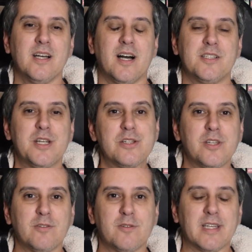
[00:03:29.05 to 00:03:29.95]
a gente
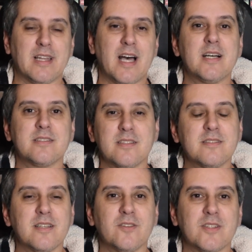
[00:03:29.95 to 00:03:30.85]
teve o Velasquez
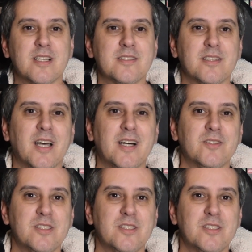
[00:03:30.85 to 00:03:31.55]
sendo assassinado,